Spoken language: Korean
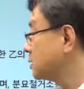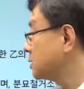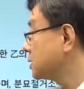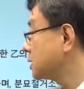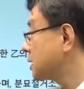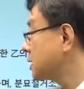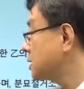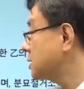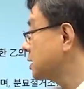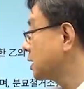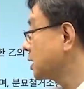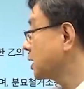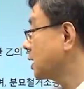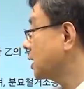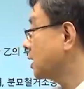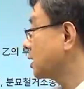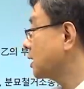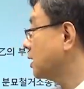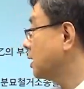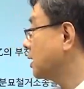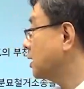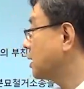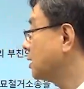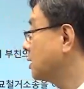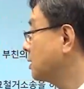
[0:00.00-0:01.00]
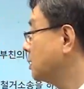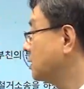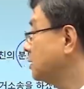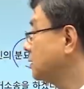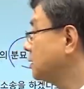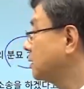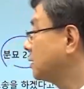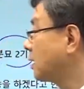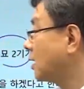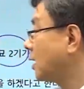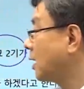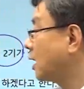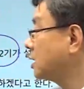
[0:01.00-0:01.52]
이장에 가라.
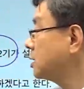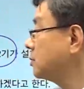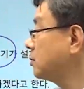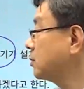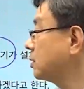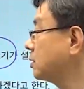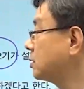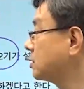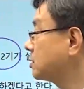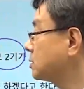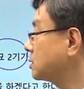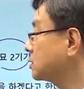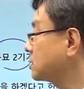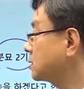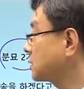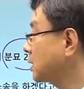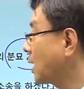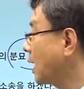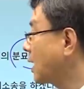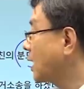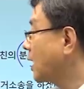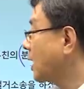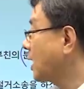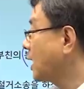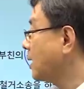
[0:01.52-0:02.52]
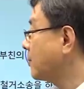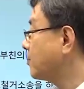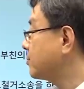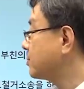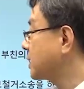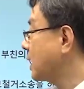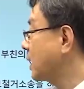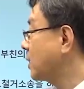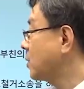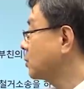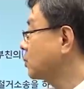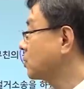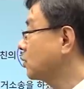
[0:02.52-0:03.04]
아니면은 땅값
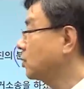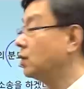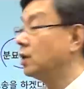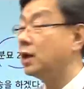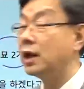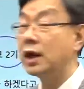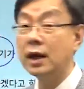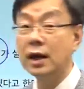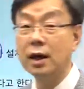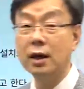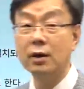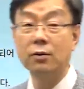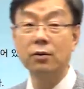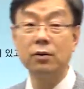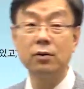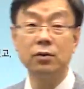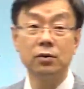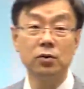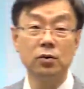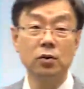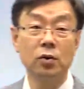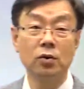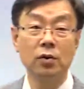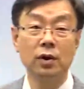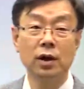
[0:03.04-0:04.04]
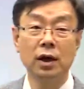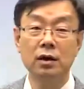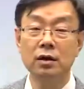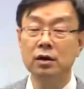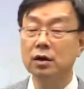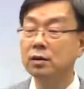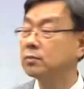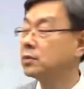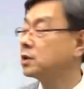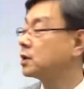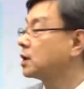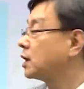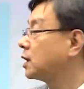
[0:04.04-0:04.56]
사용료를 내라고 욕을 하는
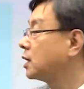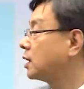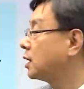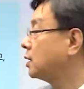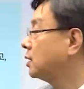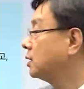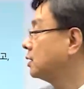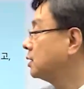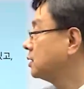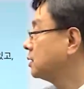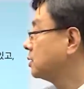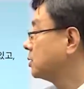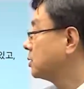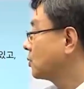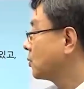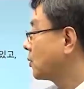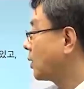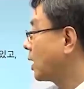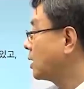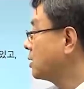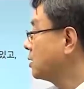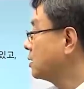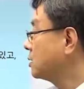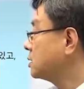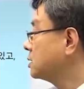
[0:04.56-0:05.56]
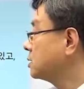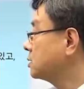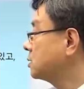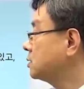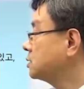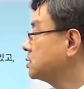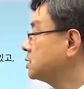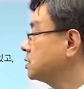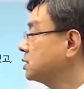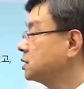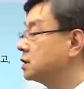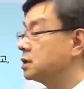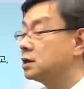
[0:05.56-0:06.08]
겁니다. 과연
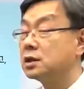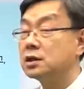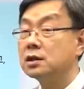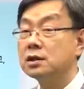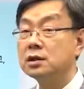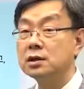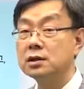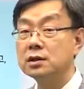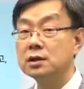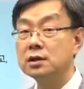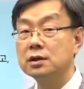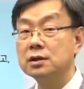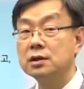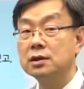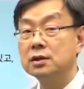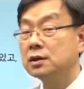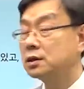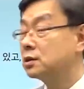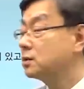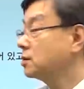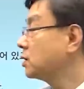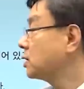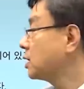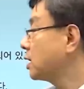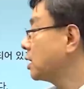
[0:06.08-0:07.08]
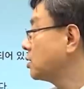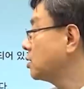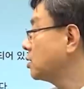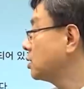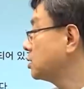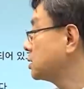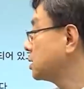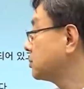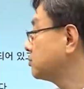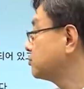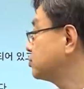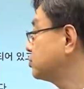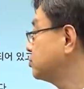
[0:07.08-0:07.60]
이것이 이거에 대하여
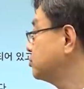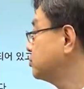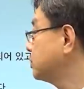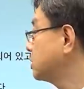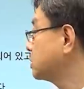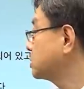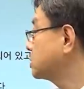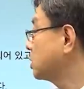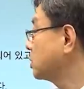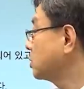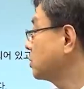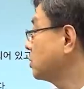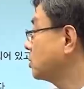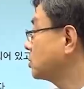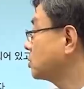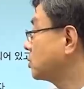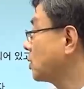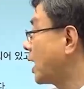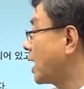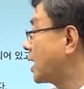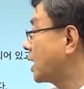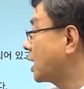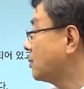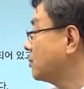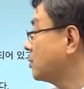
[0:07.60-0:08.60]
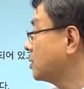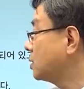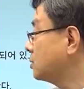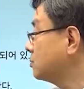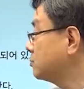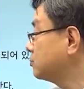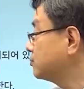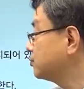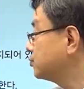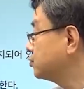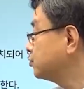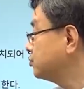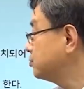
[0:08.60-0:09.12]
분묘 철거 너 안 하면은
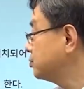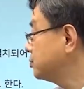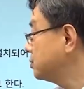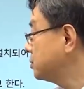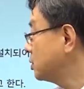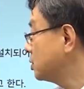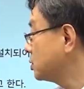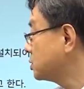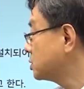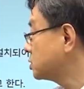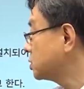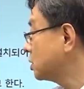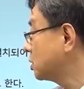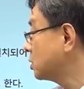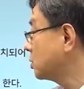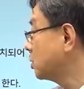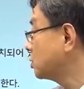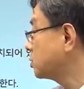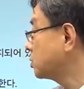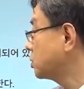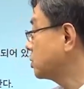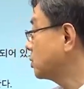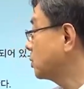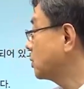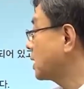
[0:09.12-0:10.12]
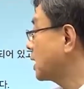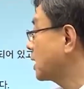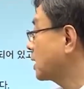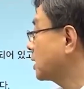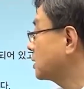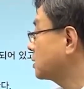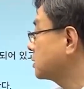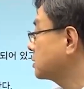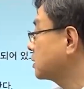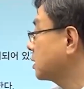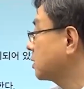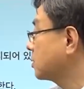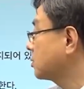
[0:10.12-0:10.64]
분묘 철거 소송을
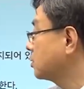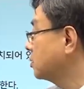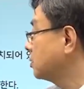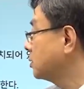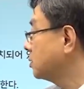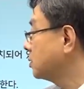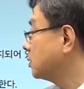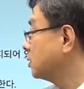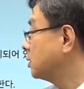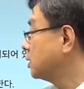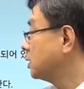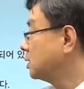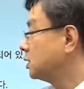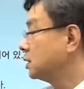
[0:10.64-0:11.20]
하겠다고